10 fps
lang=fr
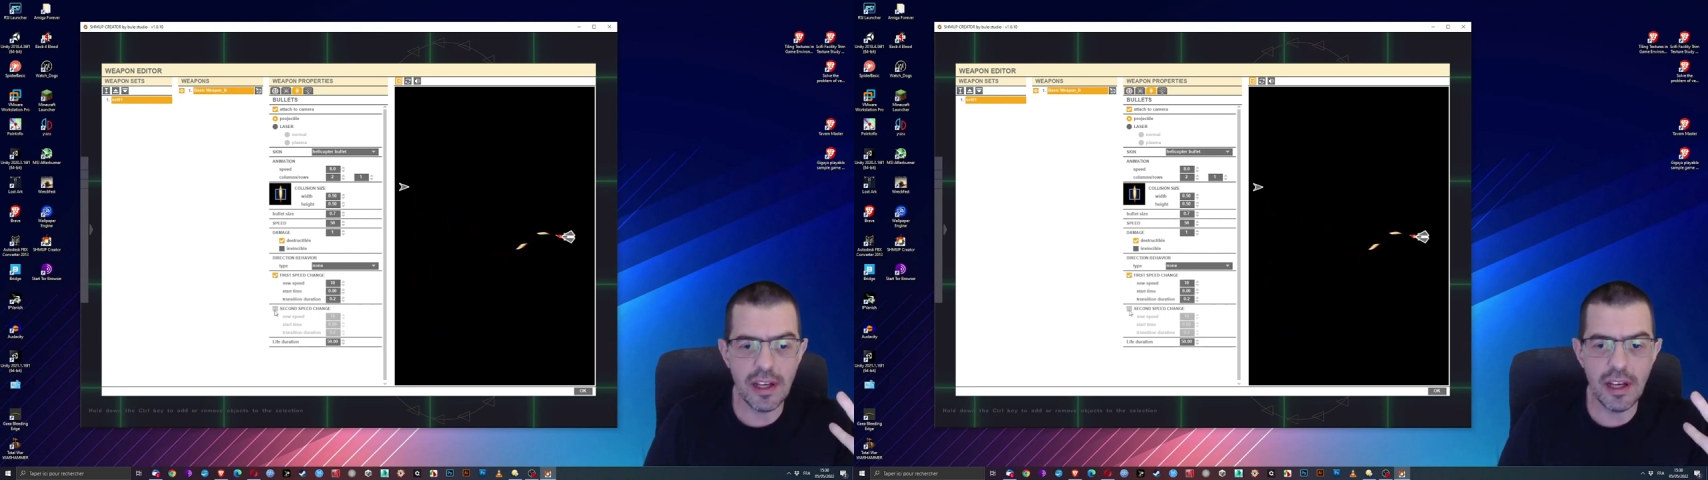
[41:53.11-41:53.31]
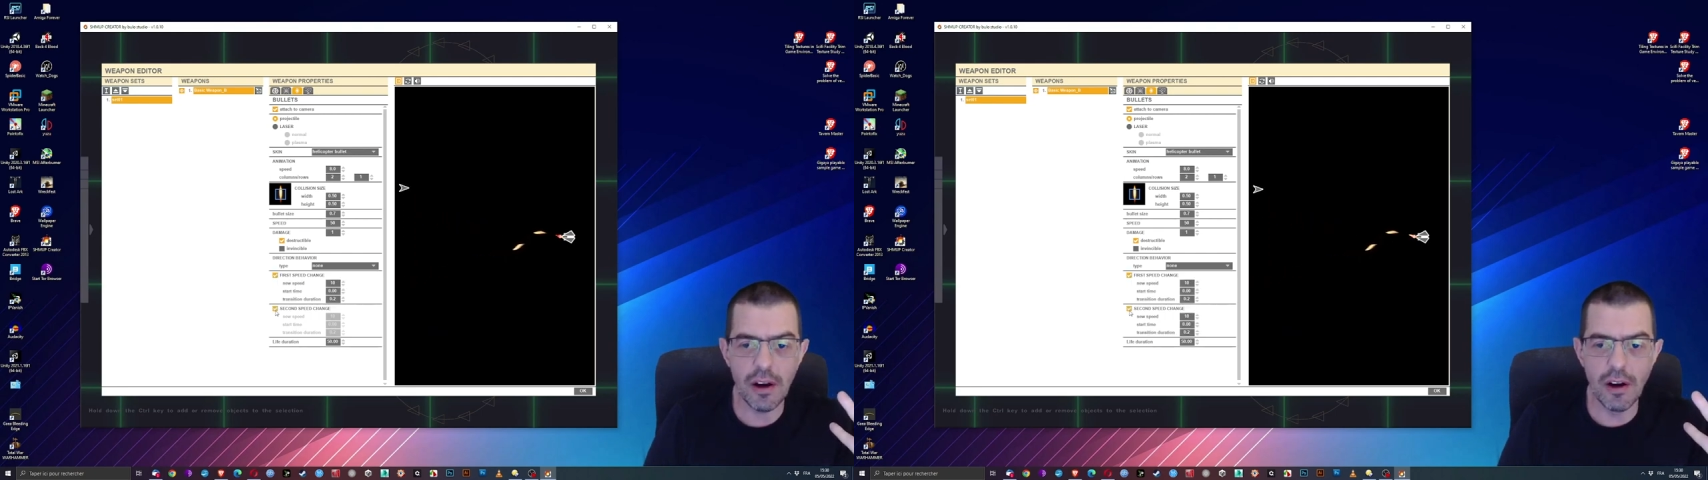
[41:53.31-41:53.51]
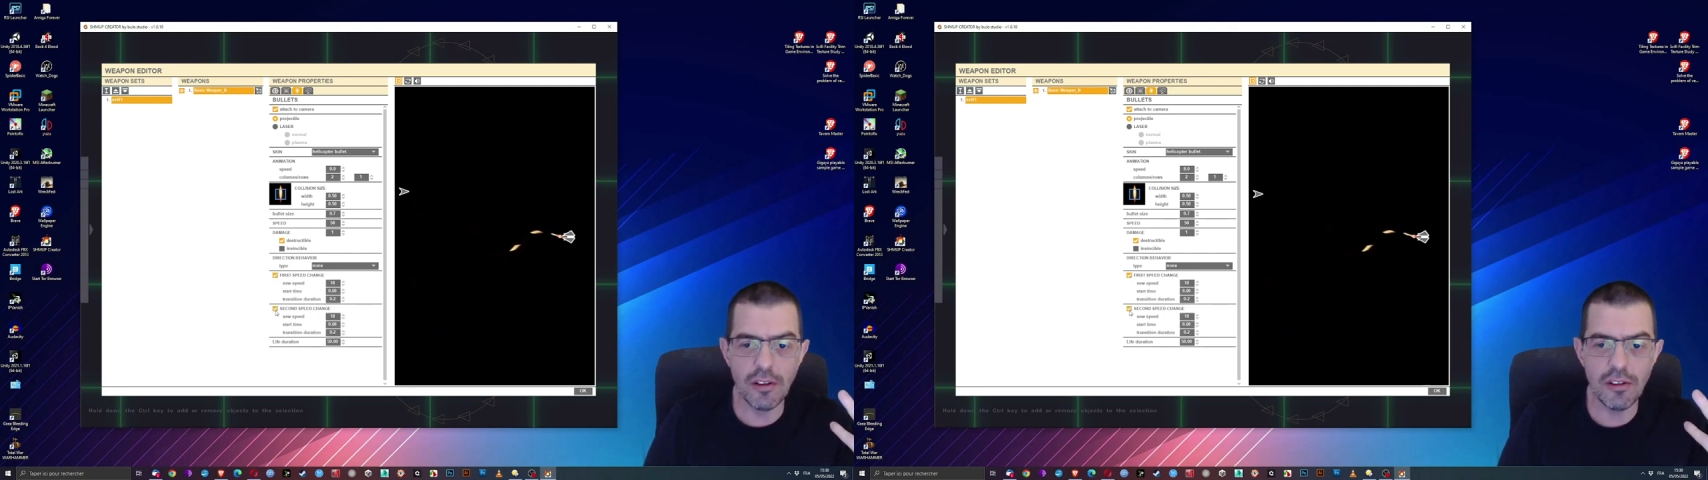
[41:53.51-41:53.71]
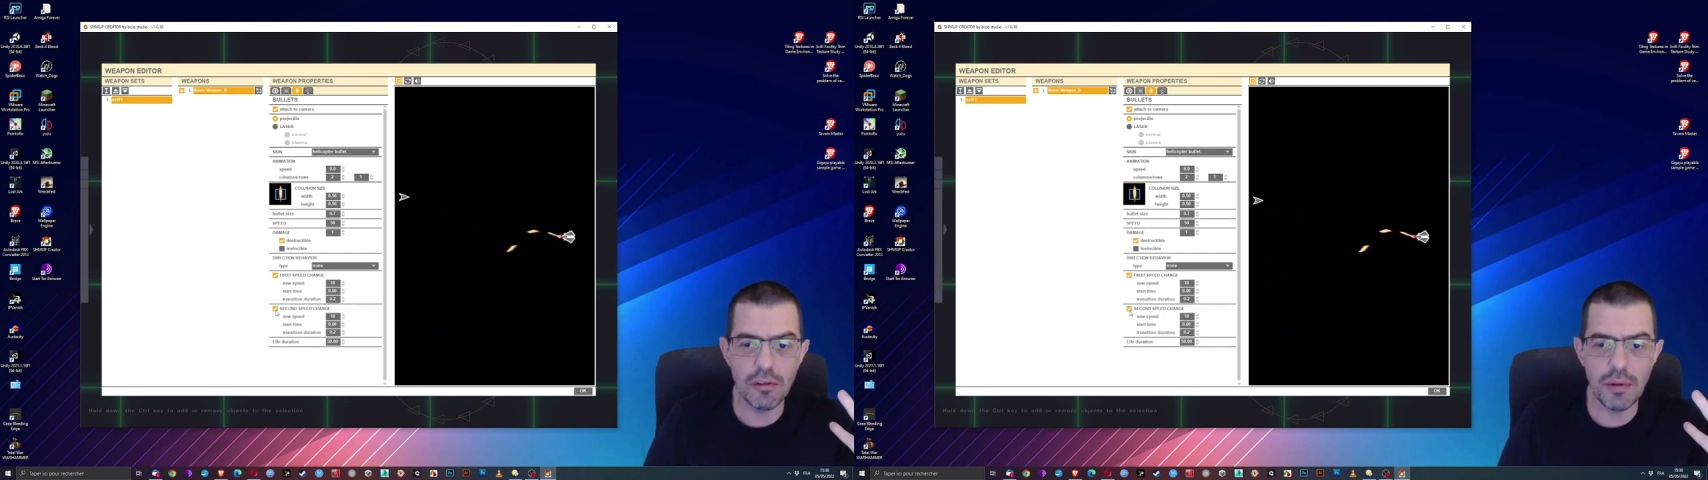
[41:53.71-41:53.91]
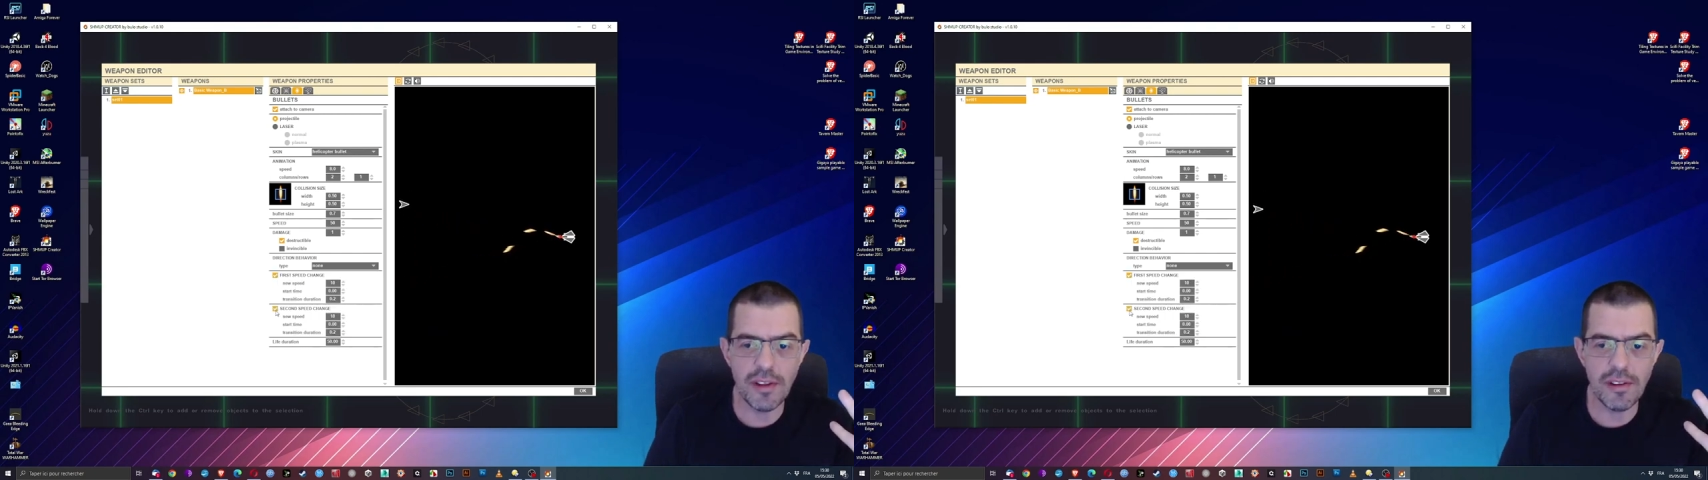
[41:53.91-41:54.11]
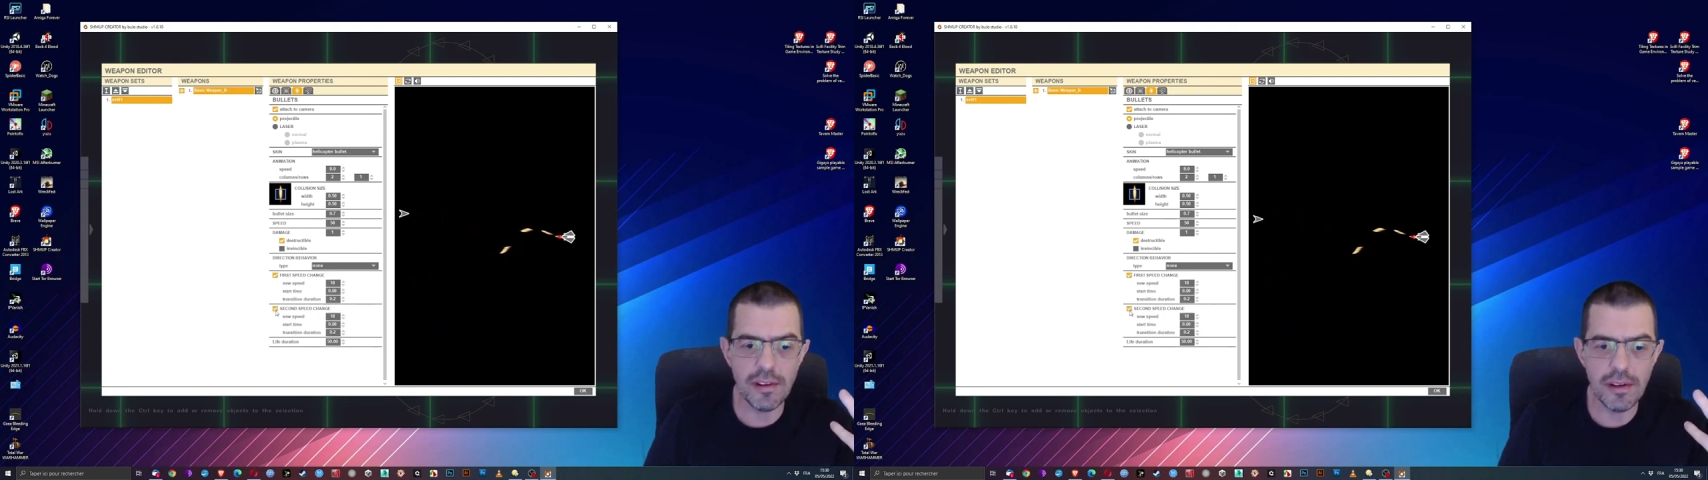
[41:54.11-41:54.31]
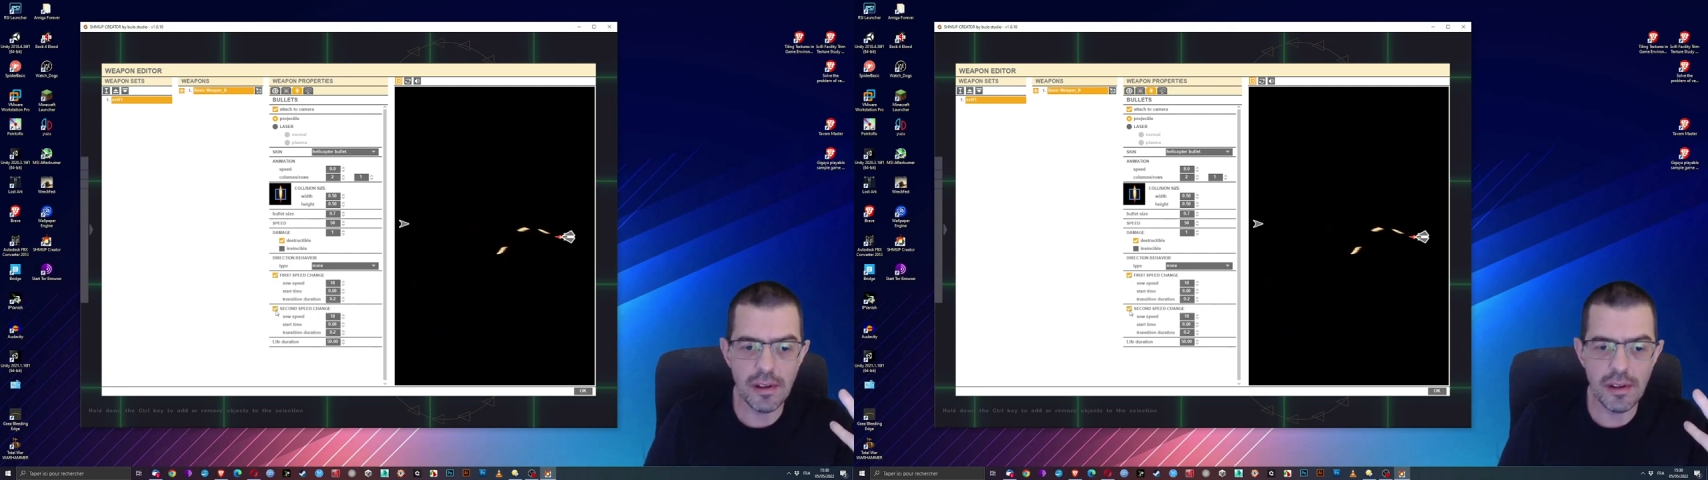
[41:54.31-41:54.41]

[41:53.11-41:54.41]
Et ensuite,